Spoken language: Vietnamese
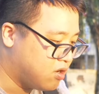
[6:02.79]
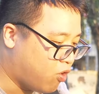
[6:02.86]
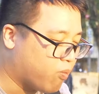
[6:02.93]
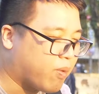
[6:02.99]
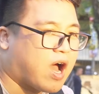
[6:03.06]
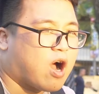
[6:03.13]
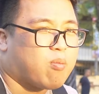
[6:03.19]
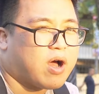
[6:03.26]

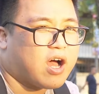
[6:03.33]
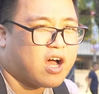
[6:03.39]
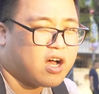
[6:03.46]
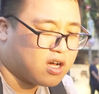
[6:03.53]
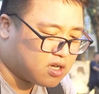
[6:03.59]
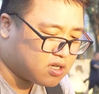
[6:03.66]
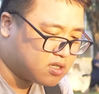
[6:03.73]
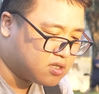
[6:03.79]
hôm nào
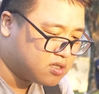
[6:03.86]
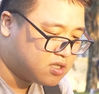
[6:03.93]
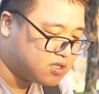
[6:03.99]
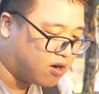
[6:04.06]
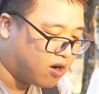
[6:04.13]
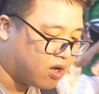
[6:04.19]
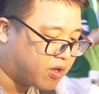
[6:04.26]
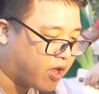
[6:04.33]
mà
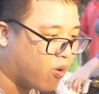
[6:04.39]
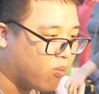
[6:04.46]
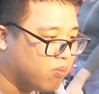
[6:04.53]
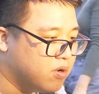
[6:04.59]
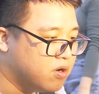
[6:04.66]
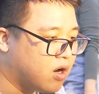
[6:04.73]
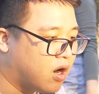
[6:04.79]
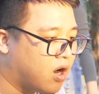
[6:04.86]
trời kiểu
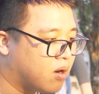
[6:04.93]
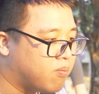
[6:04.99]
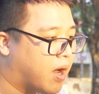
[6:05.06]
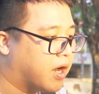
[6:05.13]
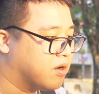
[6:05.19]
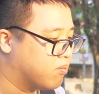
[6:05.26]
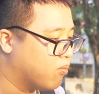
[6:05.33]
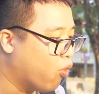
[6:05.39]
mưa
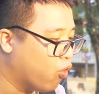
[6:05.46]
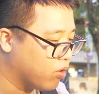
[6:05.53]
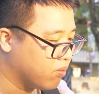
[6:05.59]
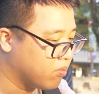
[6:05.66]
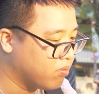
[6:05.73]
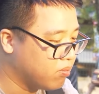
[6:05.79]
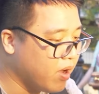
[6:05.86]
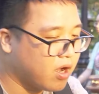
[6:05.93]
bẩn bùn
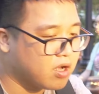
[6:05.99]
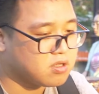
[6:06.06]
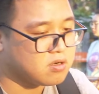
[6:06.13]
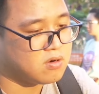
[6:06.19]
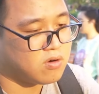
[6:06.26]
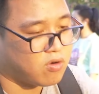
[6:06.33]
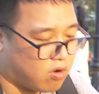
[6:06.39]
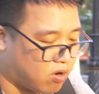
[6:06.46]
biếc các
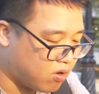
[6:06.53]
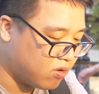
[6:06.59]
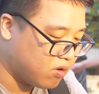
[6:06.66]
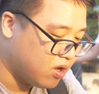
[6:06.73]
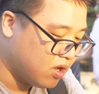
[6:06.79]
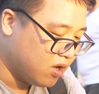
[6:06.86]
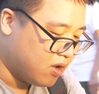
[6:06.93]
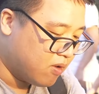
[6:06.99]
thứ, nó
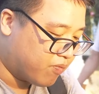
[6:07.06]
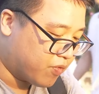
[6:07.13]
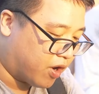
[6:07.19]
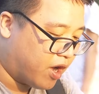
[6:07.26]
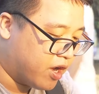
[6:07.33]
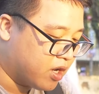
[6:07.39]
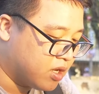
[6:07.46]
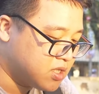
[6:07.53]

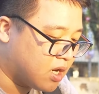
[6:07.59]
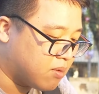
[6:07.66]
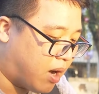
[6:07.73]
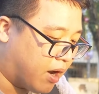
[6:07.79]
ở đây rất là